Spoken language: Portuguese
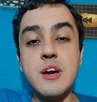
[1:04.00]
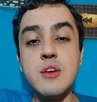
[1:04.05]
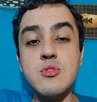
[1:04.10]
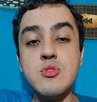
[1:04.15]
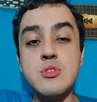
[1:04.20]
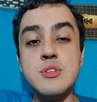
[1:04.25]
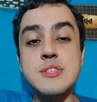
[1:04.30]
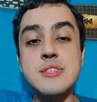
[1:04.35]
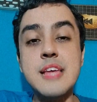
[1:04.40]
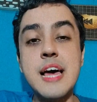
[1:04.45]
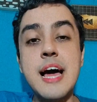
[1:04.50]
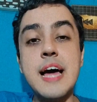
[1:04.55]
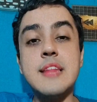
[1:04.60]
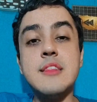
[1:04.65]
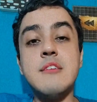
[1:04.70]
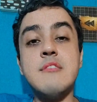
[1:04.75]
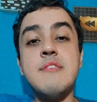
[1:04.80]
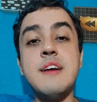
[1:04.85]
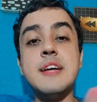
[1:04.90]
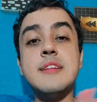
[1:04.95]

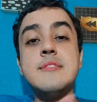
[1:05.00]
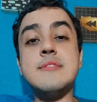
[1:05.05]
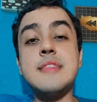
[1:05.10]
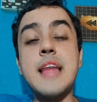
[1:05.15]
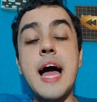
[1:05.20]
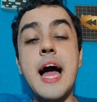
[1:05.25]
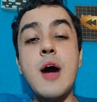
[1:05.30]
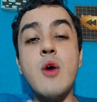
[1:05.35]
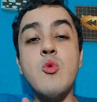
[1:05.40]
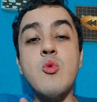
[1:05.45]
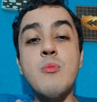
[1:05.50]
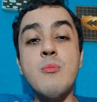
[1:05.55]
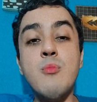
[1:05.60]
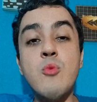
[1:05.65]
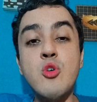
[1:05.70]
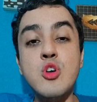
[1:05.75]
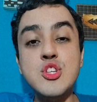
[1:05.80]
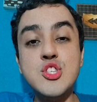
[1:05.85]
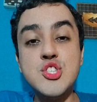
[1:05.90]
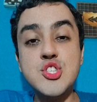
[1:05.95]
glosada vai estar tá o
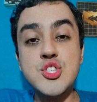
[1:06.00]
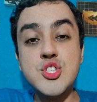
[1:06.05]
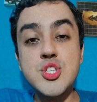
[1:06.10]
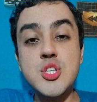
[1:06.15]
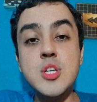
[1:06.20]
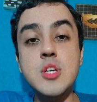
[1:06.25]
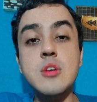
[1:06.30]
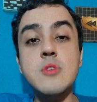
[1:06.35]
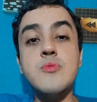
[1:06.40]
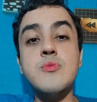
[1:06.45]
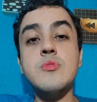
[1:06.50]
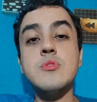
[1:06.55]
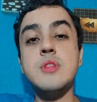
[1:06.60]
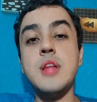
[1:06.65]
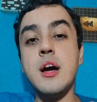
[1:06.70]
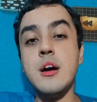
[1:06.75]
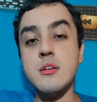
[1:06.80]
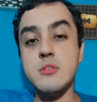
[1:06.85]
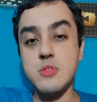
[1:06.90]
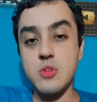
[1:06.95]
motivo
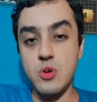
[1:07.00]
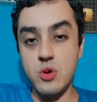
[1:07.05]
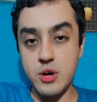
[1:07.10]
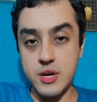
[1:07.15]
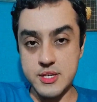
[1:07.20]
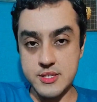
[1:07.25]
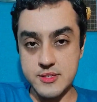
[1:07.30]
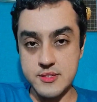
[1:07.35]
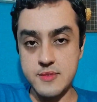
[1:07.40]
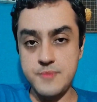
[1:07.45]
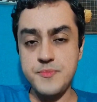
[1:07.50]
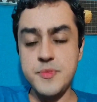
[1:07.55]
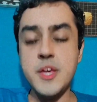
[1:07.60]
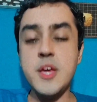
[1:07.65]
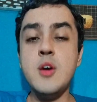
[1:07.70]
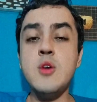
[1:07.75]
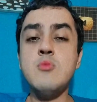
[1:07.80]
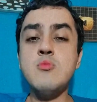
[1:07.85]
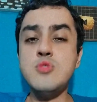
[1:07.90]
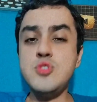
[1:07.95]
da glosa.
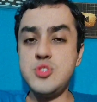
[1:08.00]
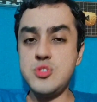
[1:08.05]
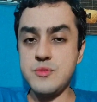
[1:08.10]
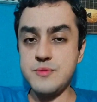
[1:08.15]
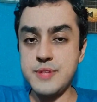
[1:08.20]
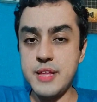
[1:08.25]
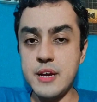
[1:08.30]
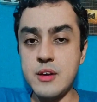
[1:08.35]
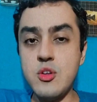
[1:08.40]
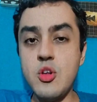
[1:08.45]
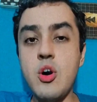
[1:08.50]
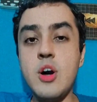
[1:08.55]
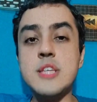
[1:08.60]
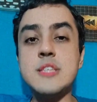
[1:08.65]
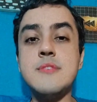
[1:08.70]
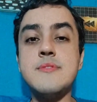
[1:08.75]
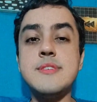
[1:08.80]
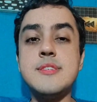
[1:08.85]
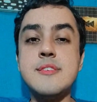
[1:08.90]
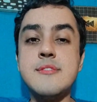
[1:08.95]
Motivo da
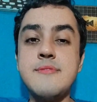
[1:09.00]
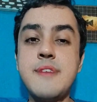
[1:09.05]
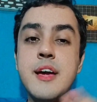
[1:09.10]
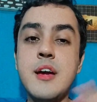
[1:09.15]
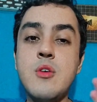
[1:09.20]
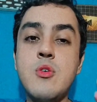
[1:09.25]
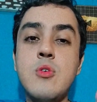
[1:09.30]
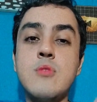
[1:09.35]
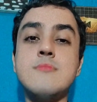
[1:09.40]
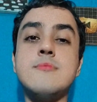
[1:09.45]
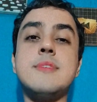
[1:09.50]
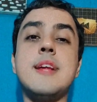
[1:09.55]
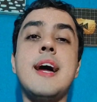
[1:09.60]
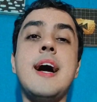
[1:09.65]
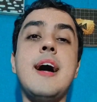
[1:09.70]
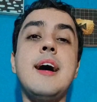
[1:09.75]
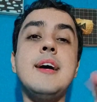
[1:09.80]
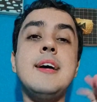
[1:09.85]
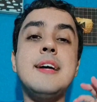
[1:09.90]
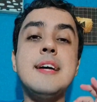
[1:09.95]
glosa você vai
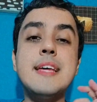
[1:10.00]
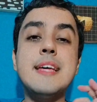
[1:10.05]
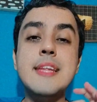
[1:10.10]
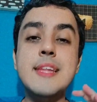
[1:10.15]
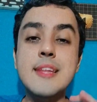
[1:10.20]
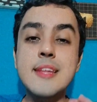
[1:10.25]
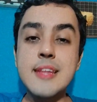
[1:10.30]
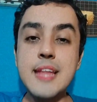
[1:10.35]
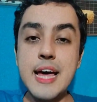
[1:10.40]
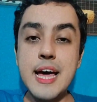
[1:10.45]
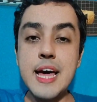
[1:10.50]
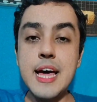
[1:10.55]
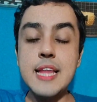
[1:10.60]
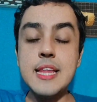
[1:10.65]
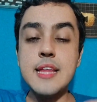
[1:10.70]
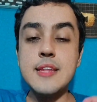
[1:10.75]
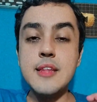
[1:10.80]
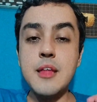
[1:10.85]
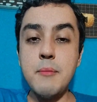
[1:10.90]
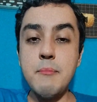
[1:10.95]
encontrar lá
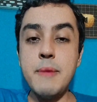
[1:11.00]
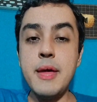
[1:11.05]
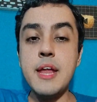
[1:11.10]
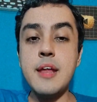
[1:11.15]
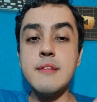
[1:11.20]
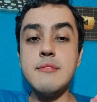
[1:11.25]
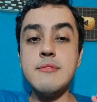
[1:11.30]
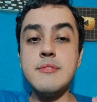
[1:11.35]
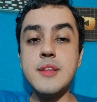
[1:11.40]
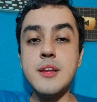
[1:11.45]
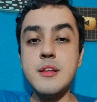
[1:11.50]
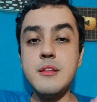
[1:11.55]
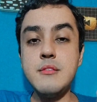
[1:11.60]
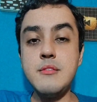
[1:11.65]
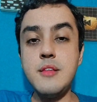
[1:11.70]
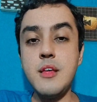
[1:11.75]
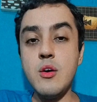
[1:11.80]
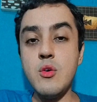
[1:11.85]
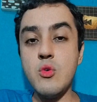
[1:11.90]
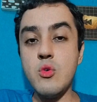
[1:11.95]
na tabela
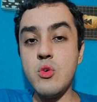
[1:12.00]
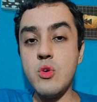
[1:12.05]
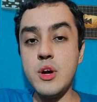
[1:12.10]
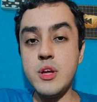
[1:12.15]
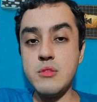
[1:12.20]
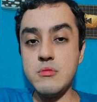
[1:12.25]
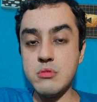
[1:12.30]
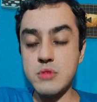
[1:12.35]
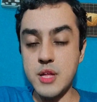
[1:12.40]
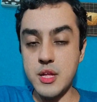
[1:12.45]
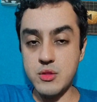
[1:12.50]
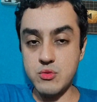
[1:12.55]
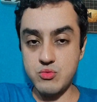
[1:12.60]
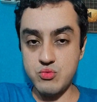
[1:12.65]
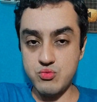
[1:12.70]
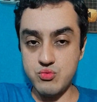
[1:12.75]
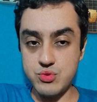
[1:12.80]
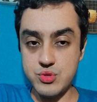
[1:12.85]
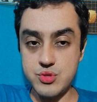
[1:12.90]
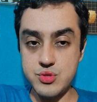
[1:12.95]
38 da
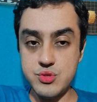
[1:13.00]
TUS,